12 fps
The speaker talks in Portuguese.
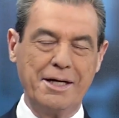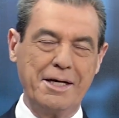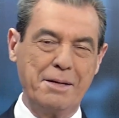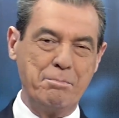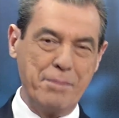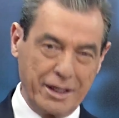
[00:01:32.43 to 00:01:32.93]

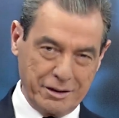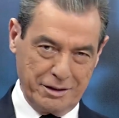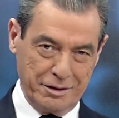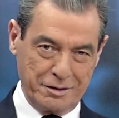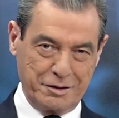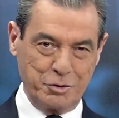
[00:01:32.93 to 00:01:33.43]

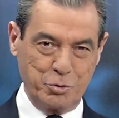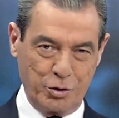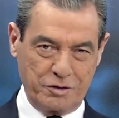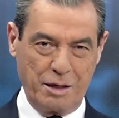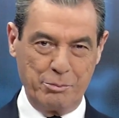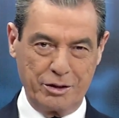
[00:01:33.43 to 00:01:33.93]
emendas do
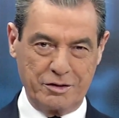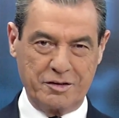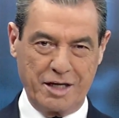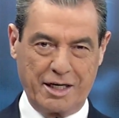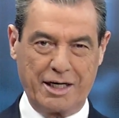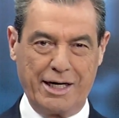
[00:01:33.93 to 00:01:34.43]
orçamento
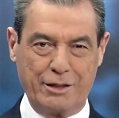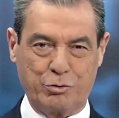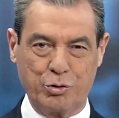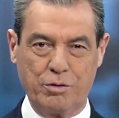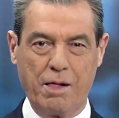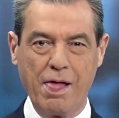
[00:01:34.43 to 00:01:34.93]

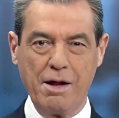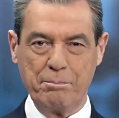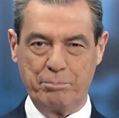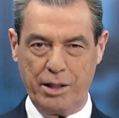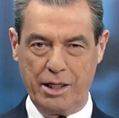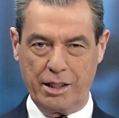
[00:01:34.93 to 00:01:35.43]
secreto
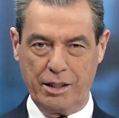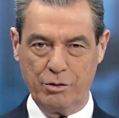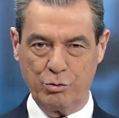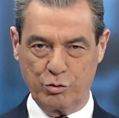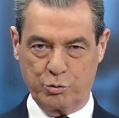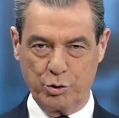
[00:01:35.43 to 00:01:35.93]
para
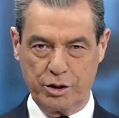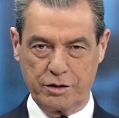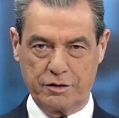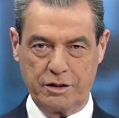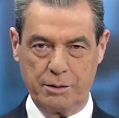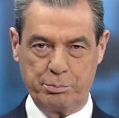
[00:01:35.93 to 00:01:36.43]
os
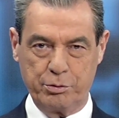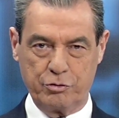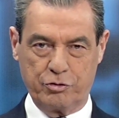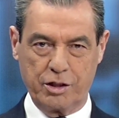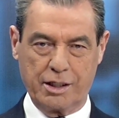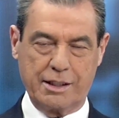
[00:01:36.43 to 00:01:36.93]
municípios
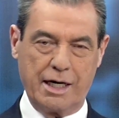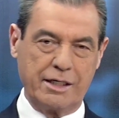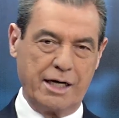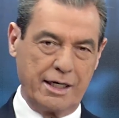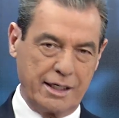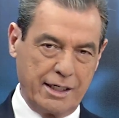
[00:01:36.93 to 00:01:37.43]
de
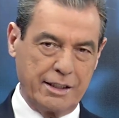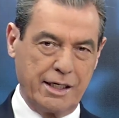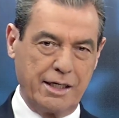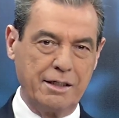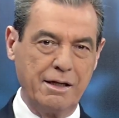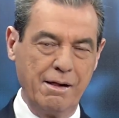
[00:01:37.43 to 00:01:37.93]

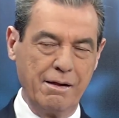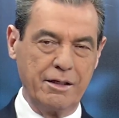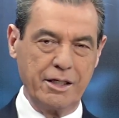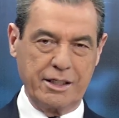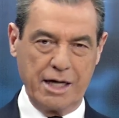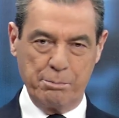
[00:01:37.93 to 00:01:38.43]
Canarana
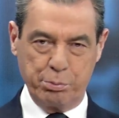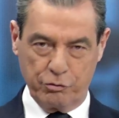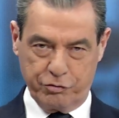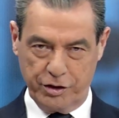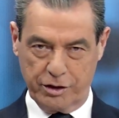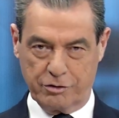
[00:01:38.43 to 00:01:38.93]
e Campo
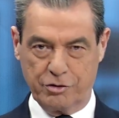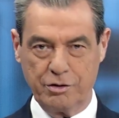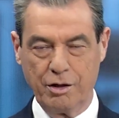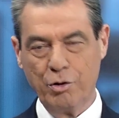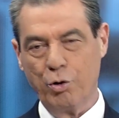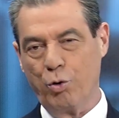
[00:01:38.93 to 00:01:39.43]
Verde,
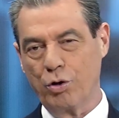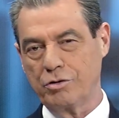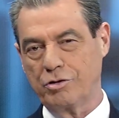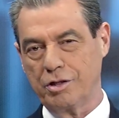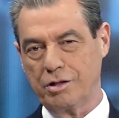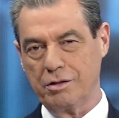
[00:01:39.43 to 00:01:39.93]

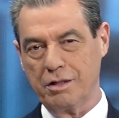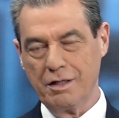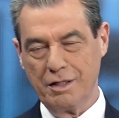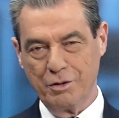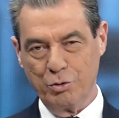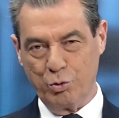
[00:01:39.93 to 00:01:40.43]
onde
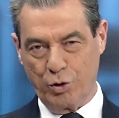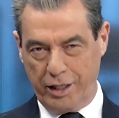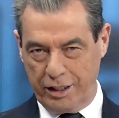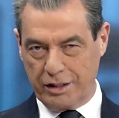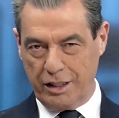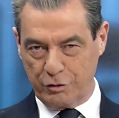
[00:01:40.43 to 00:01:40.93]
o
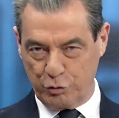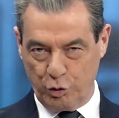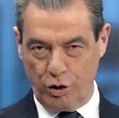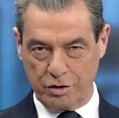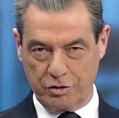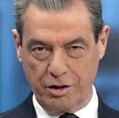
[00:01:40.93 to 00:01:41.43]
rei da
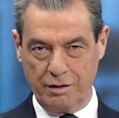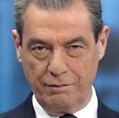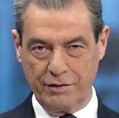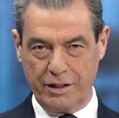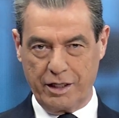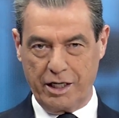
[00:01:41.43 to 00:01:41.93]
soja,
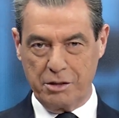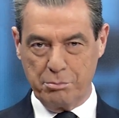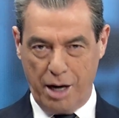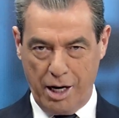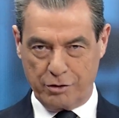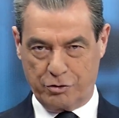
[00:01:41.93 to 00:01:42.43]
era
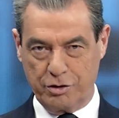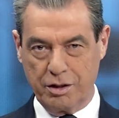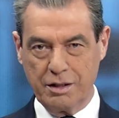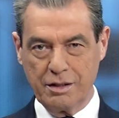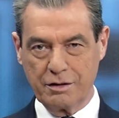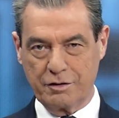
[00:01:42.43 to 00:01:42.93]
imagem,
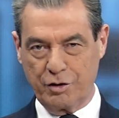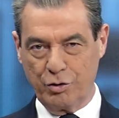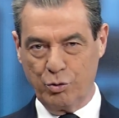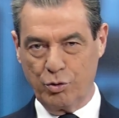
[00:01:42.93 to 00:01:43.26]
seu